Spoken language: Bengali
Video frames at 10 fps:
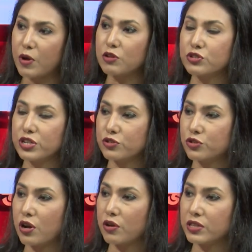মানসিক
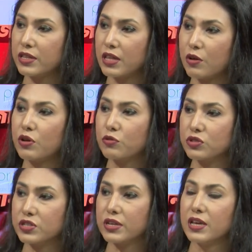সহায়তা দেওয়া
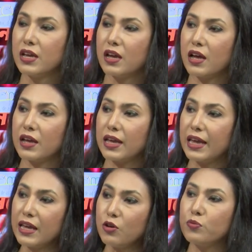হচ্ছে
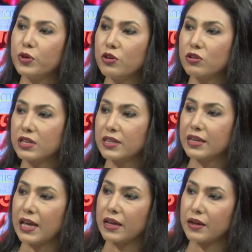এই অভিজ্ঞতা
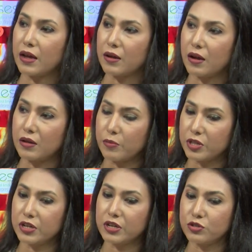থেকে
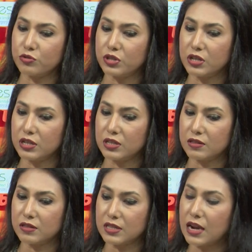আমাদেরকে যদি
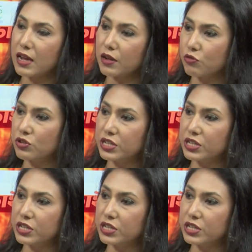তারা এখন